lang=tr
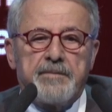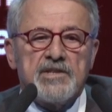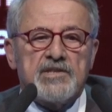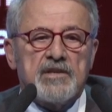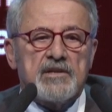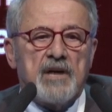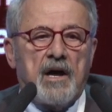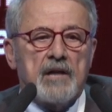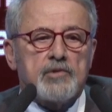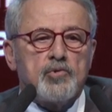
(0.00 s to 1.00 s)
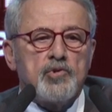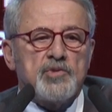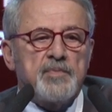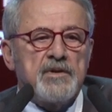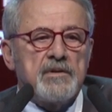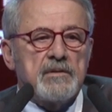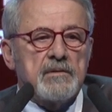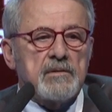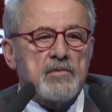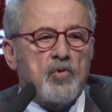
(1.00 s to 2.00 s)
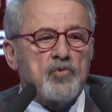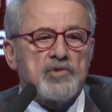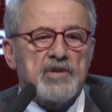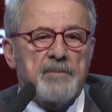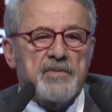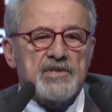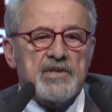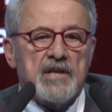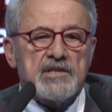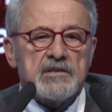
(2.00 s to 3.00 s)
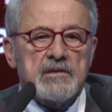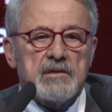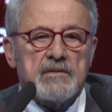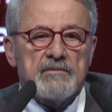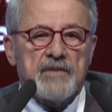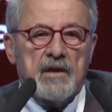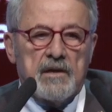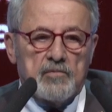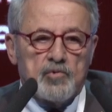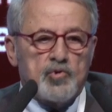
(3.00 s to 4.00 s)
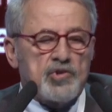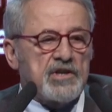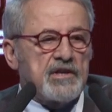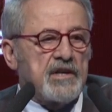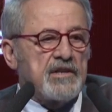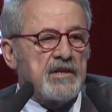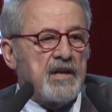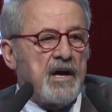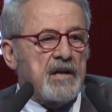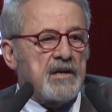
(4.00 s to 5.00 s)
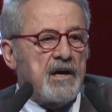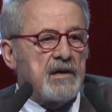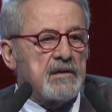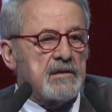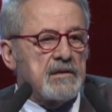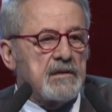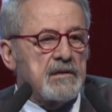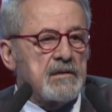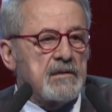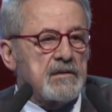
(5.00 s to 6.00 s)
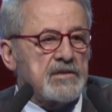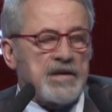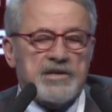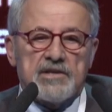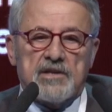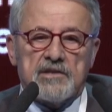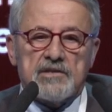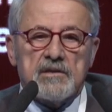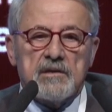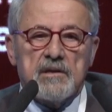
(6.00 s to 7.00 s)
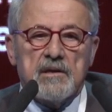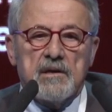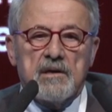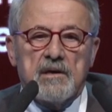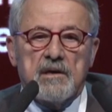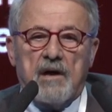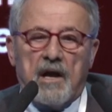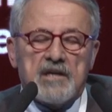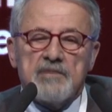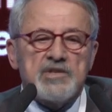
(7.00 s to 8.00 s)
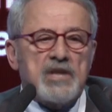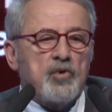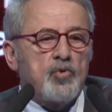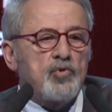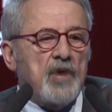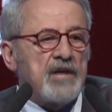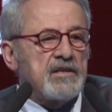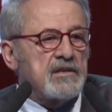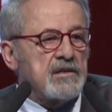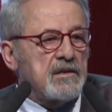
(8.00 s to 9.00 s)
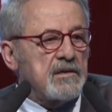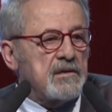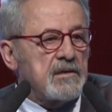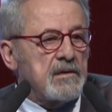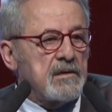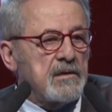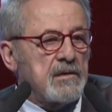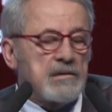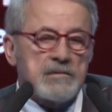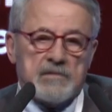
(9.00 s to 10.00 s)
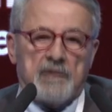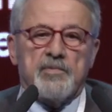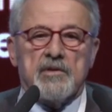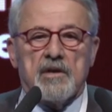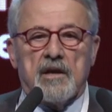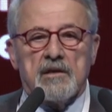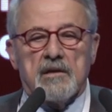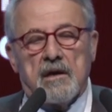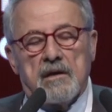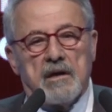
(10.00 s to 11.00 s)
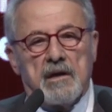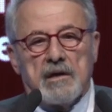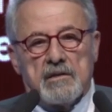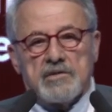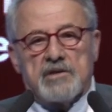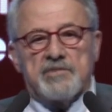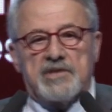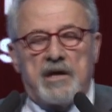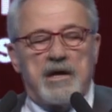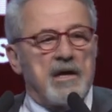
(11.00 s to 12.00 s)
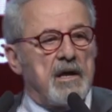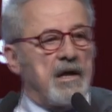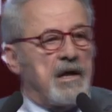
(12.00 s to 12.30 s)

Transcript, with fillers: biz dedi 600 bin konut yapacağız ve ucuz krediyle halka satacağız. Halkımız da kuyruğa girdi. Tabii yani kimse